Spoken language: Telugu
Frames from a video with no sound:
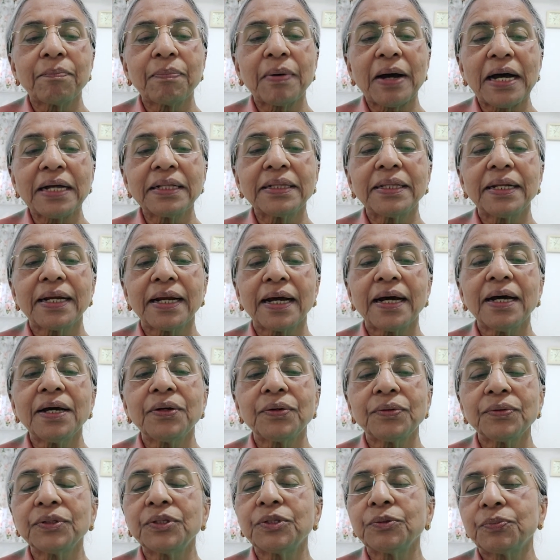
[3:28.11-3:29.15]
పాత్ర
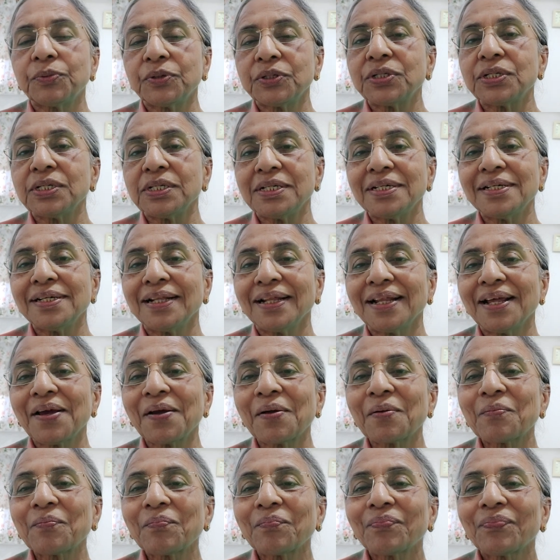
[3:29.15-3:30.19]
రూతు పోషించింది
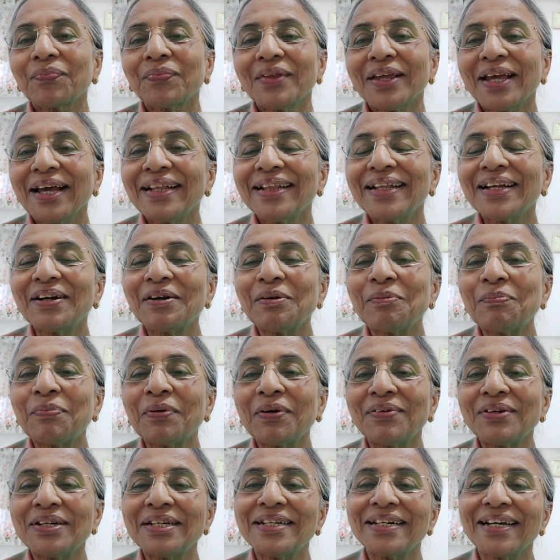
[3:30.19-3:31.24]
ఎంత గొప్ప
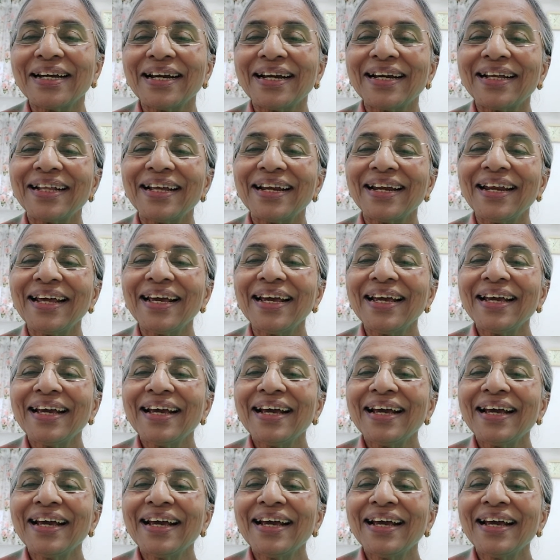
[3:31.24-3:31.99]
విషయం కదండి